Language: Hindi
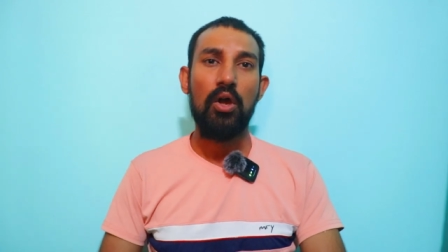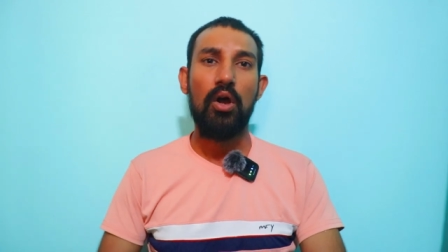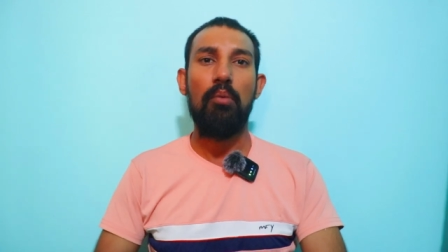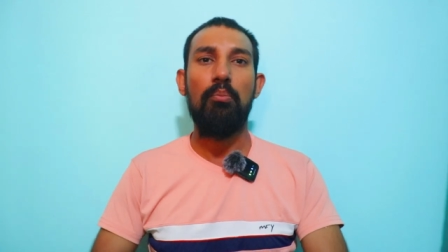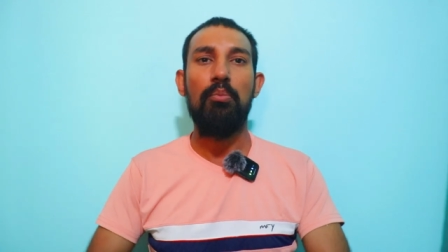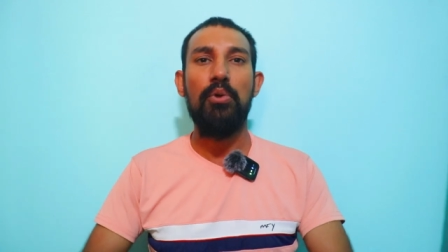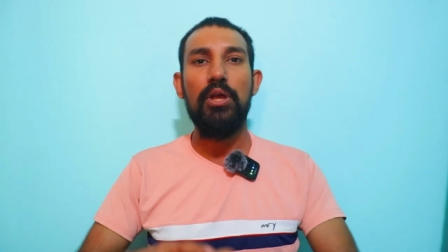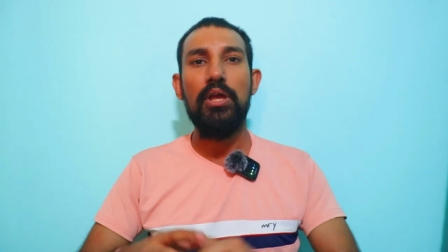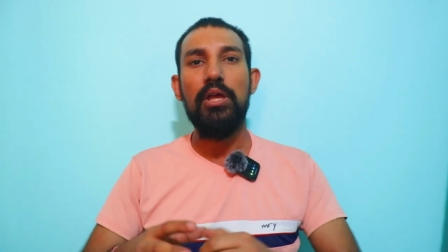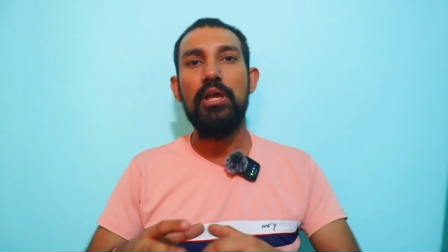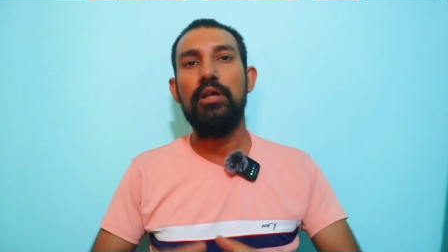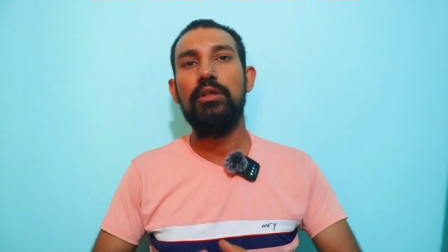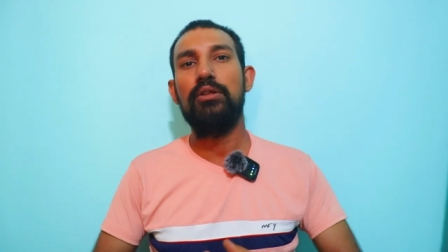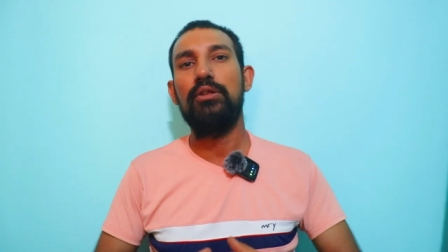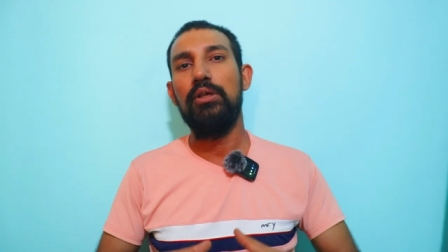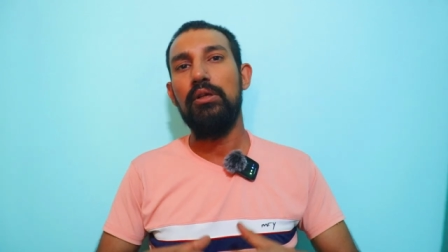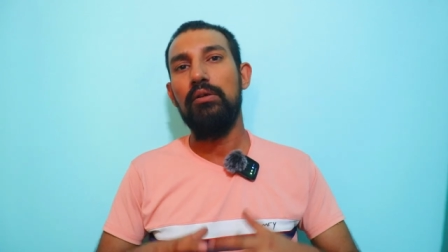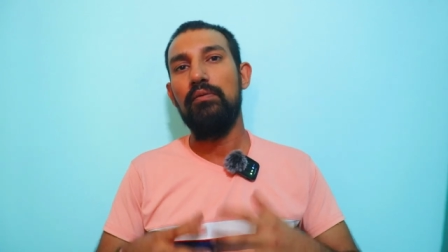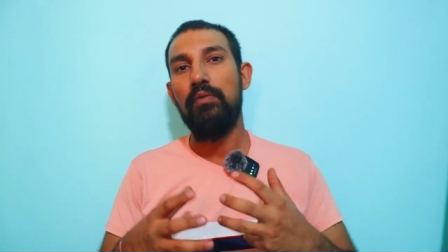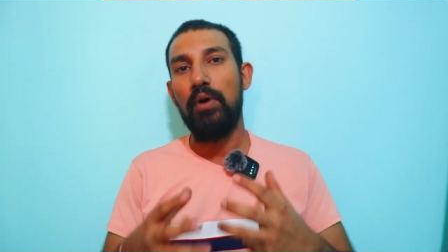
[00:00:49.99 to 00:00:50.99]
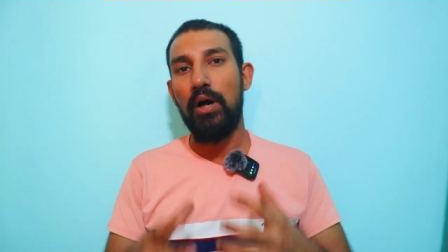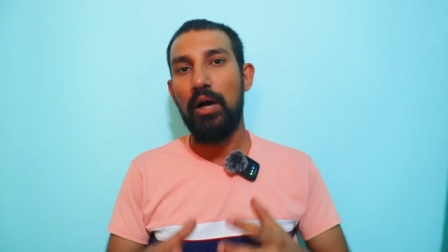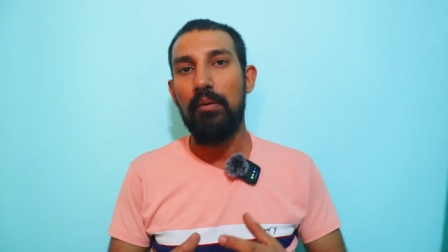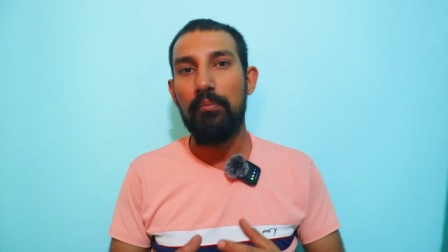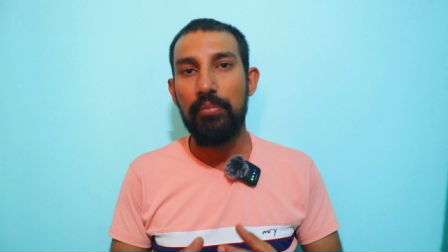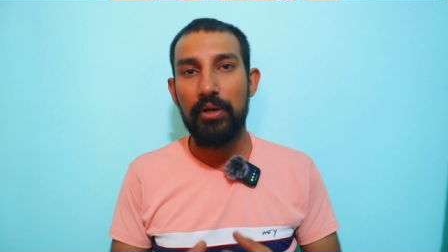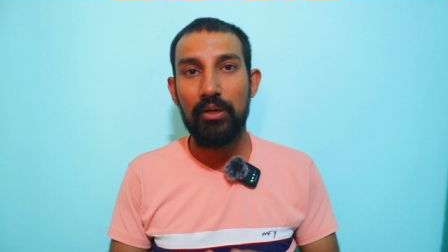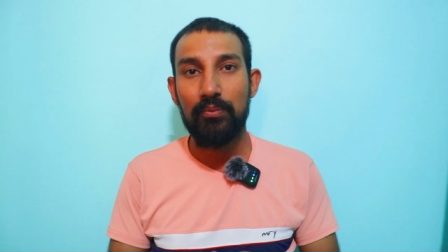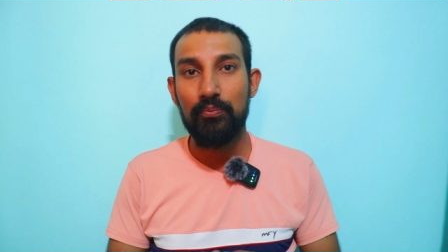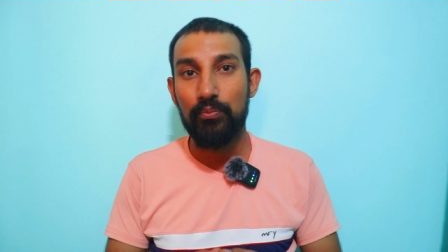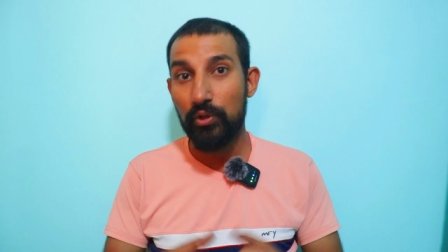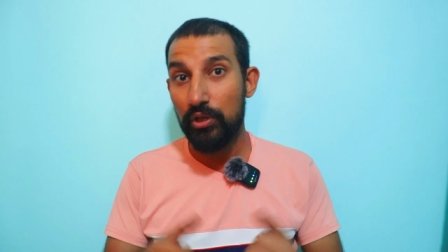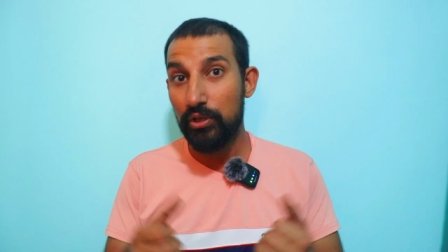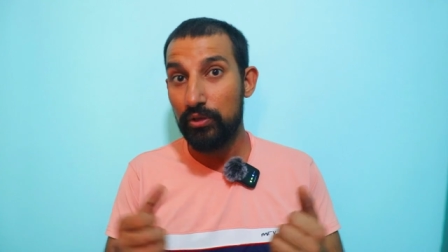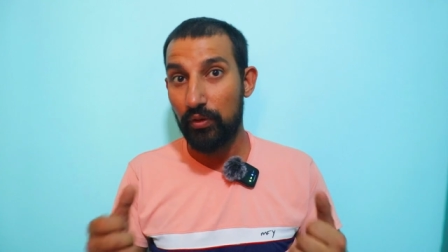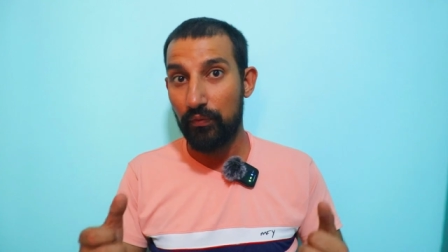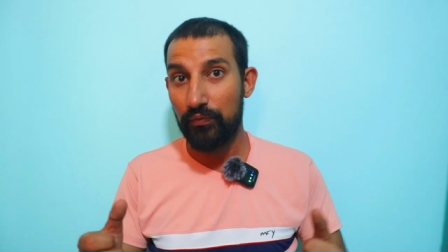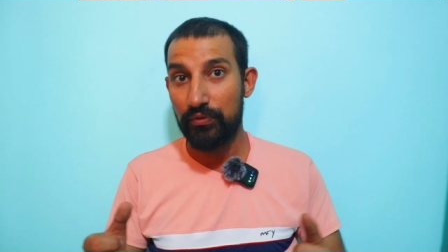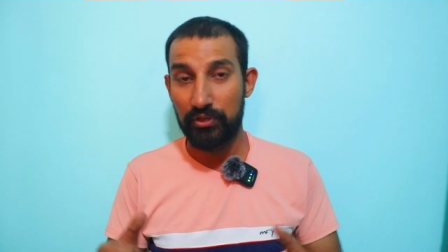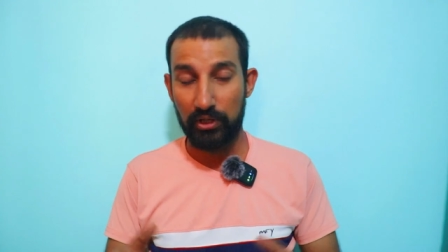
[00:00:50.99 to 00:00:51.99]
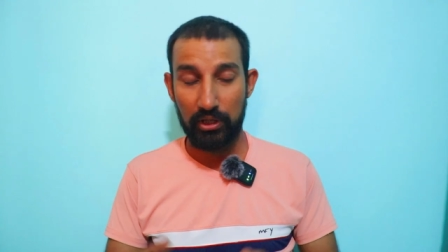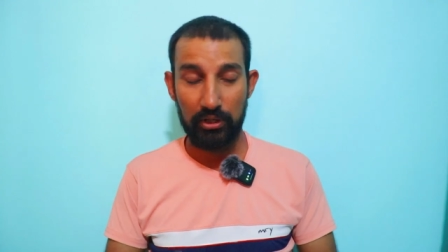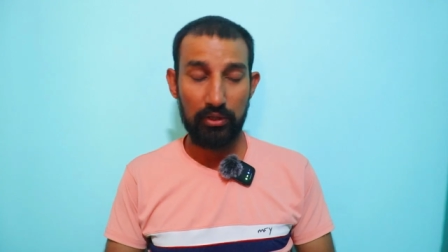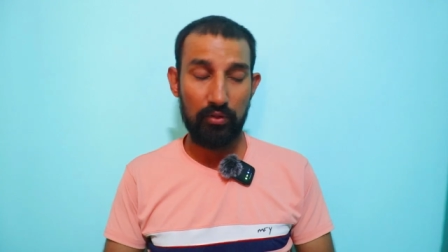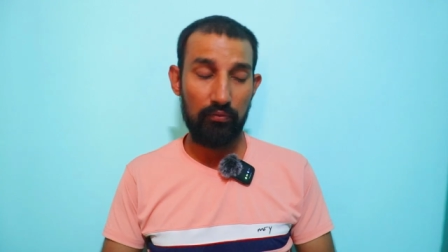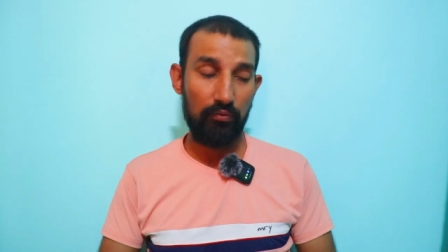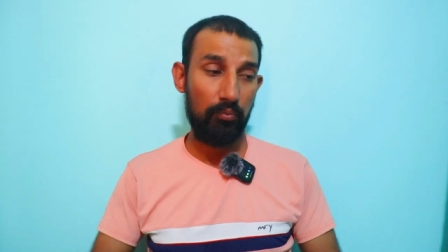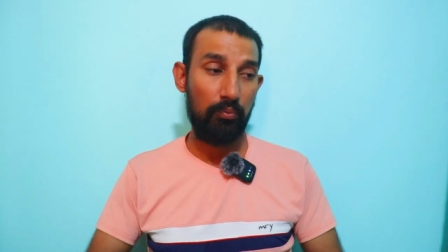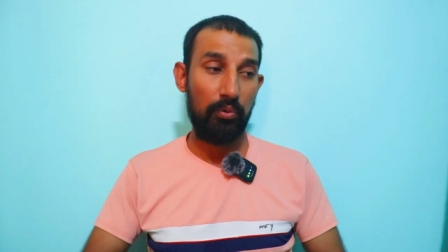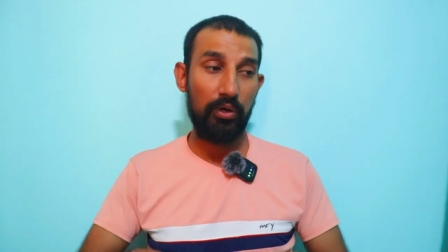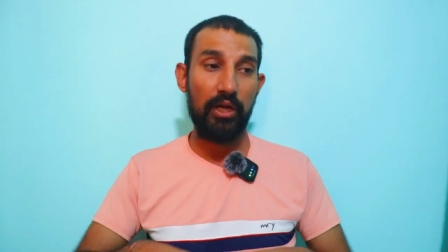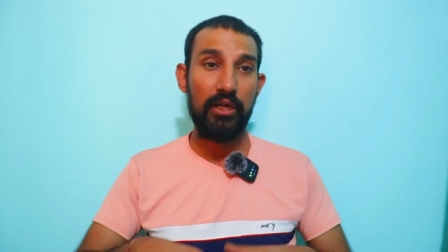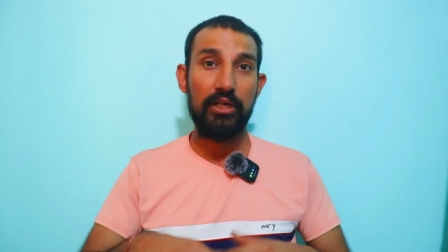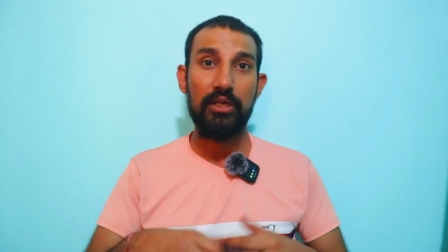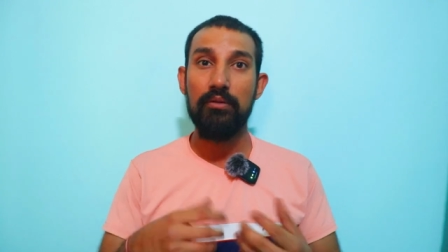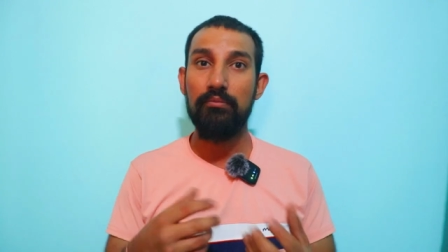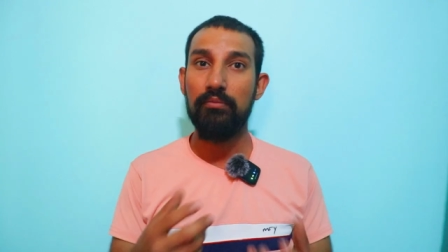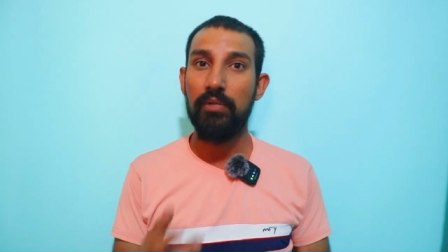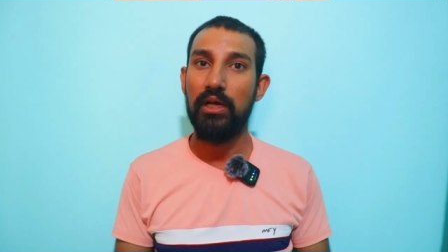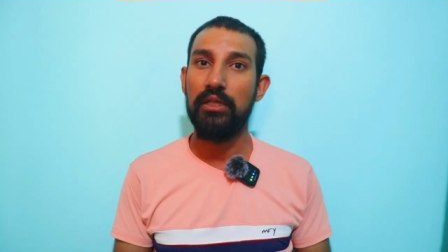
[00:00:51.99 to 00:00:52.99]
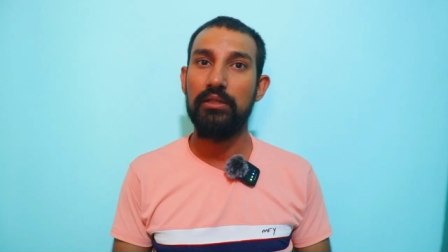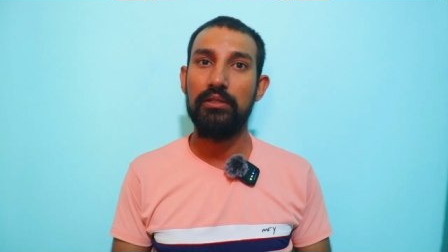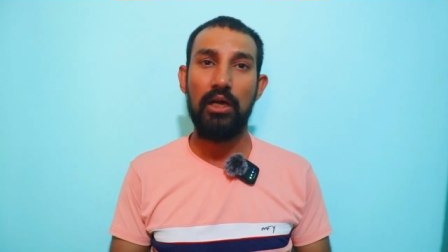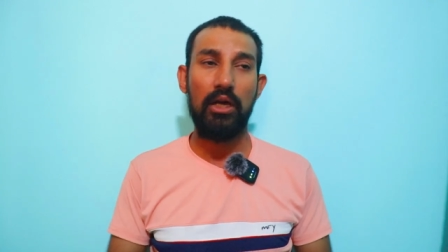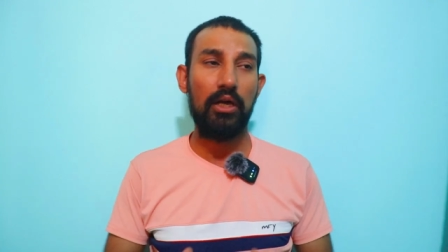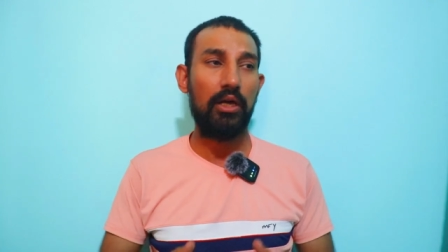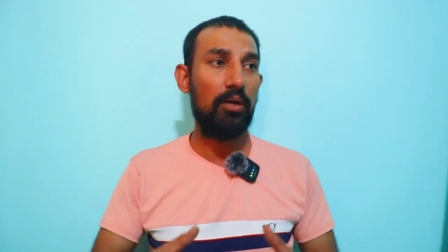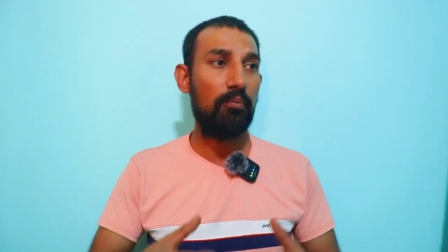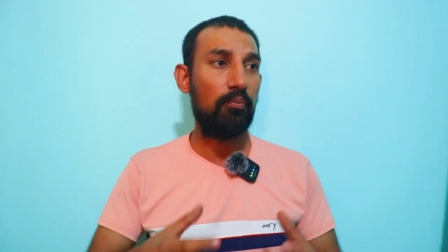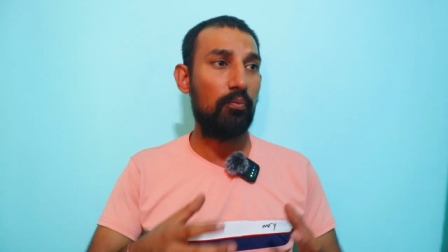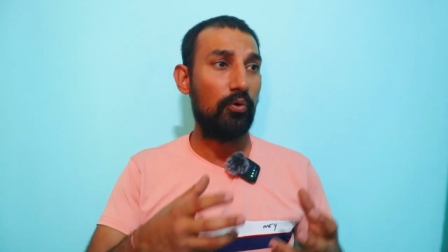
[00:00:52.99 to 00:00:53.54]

अब एक दिन वहां पर एक पुलिस ऑफिसर आता है वो बड़ा ही ईमानदार है